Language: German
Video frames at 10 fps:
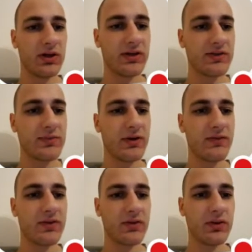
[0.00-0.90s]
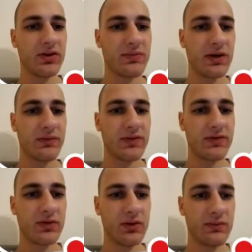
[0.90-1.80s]
das machen wir so, das machen wir
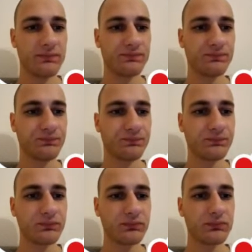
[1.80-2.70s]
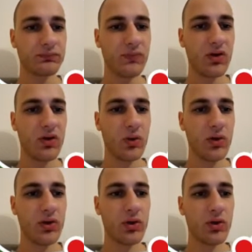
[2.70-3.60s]
so.
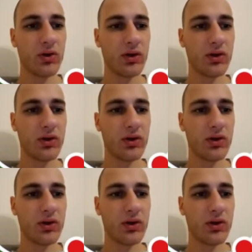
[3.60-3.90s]
Uiuiui.